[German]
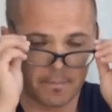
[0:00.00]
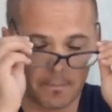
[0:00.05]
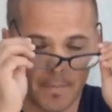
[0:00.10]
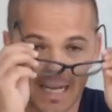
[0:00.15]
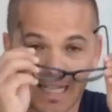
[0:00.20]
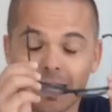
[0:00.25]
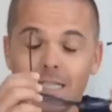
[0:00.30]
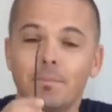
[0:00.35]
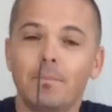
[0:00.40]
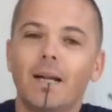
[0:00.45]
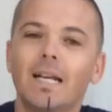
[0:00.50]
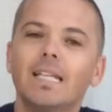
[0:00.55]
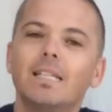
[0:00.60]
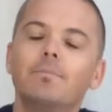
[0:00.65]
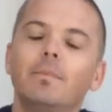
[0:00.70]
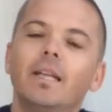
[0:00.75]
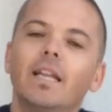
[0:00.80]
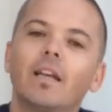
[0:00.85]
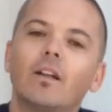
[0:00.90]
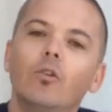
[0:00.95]
Manchmal ist
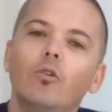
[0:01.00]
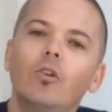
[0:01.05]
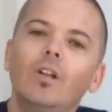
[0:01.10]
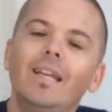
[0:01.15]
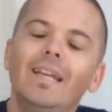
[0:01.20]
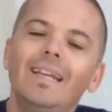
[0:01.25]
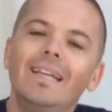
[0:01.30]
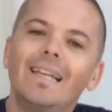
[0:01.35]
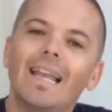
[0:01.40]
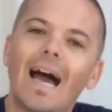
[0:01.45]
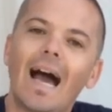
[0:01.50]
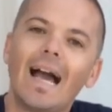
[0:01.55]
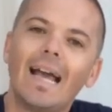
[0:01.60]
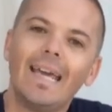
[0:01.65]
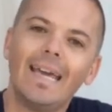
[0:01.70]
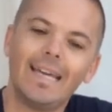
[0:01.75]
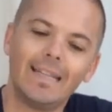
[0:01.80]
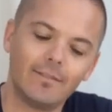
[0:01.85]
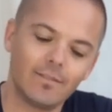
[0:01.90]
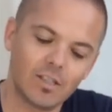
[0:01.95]
man in der glücklichen
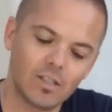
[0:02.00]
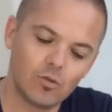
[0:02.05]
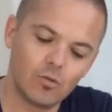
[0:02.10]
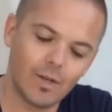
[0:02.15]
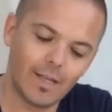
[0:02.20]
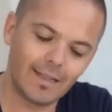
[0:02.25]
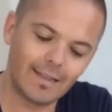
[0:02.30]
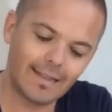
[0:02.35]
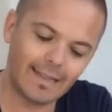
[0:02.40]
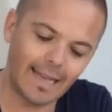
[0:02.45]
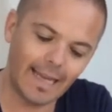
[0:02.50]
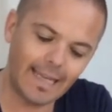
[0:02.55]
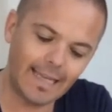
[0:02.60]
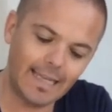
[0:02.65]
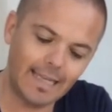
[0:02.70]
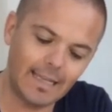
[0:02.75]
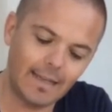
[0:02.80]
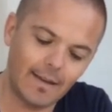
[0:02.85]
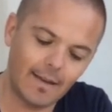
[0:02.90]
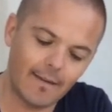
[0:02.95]
Lage, etwas zu
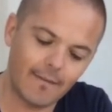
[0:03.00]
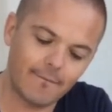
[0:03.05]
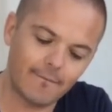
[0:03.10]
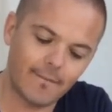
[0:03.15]
entdecken,